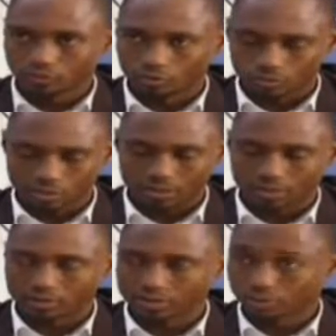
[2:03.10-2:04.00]
nous formons
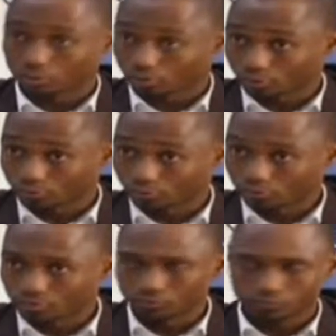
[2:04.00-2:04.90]
en gestion de portefeuille,